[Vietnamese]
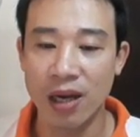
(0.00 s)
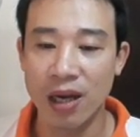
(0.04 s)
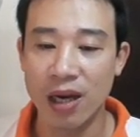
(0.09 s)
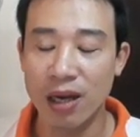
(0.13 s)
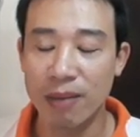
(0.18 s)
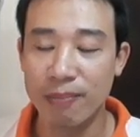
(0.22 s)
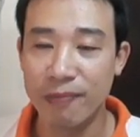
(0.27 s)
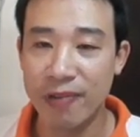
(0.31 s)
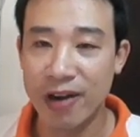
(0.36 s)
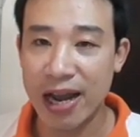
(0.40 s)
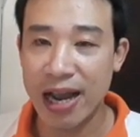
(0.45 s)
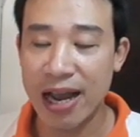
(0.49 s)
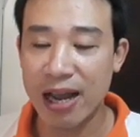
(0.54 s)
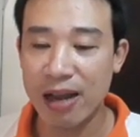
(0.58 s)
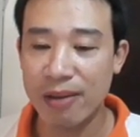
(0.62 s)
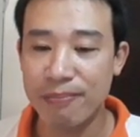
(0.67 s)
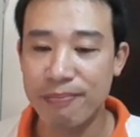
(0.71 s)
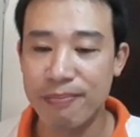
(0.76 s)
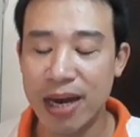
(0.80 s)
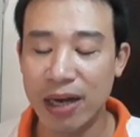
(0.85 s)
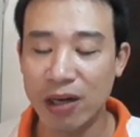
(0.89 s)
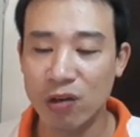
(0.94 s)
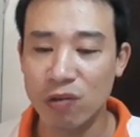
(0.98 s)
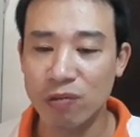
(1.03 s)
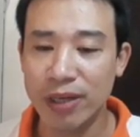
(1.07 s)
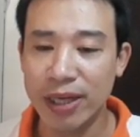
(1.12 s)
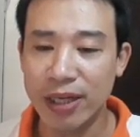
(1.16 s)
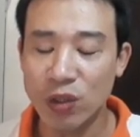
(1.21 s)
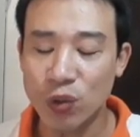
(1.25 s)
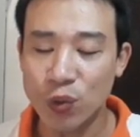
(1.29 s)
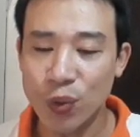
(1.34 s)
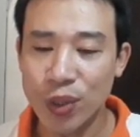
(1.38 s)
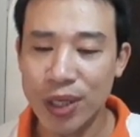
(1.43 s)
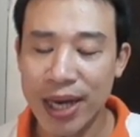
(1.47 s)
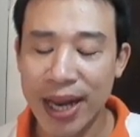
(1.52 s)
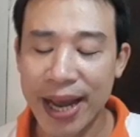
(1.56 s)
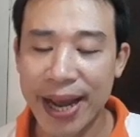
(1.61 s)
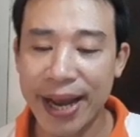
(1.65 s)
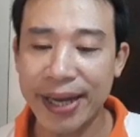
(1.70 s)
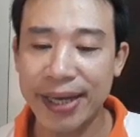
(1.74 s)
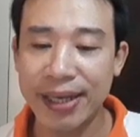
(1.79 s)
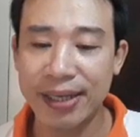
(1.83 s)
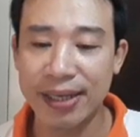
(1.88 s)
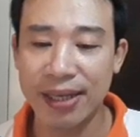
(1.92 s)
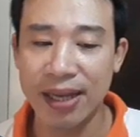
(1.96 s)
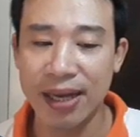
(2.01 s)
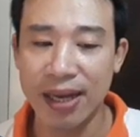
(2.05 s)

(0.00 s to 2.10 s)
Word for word: À, và bạn cũng nên xuất hành